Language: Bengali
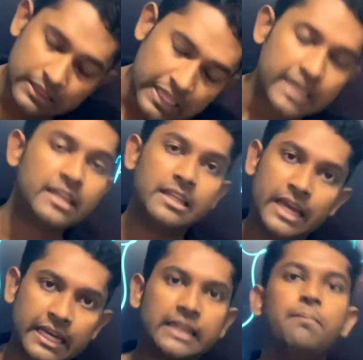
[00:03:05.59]
দেন
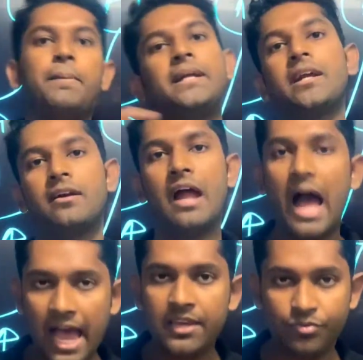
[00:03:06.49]
এটাতে বেটার
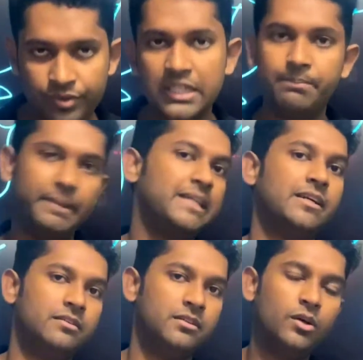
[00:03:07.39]
আই ফিল
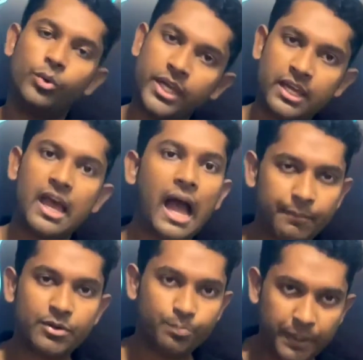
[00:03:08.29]
বেটার ওকে
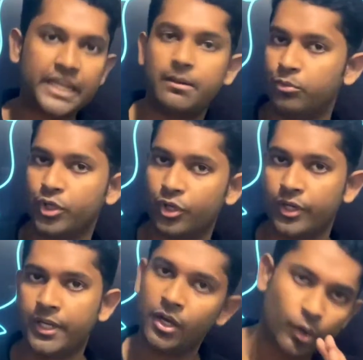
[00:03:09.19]
আমার বেটার মনে
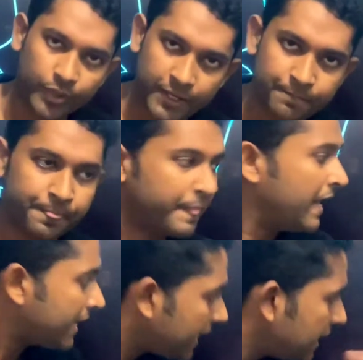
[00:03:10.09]
হয় ওকে
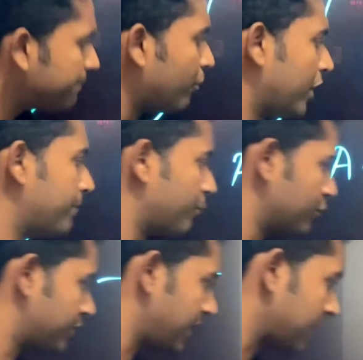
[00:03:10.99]
এর পরের
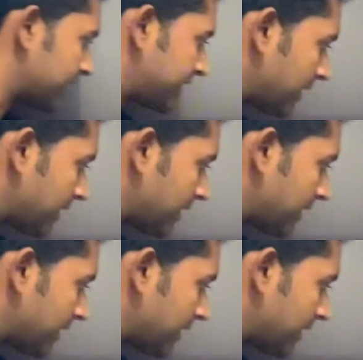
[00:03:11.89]
প্রশ্নে আসছি